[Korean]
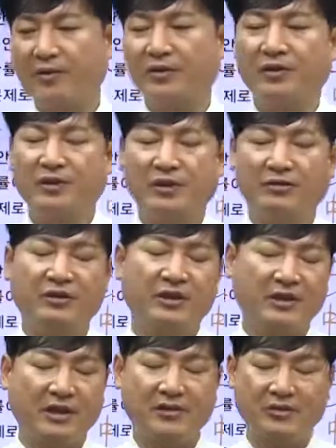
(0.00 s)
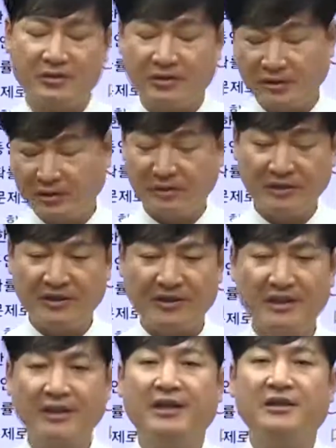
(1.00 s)
어떤 내용들이 다뤄지고
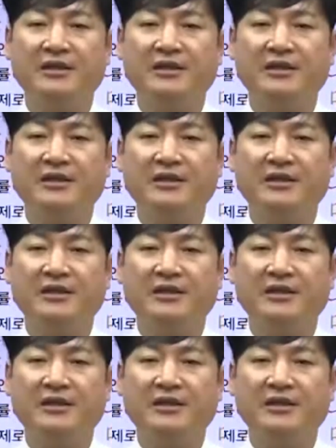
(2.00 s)
있는지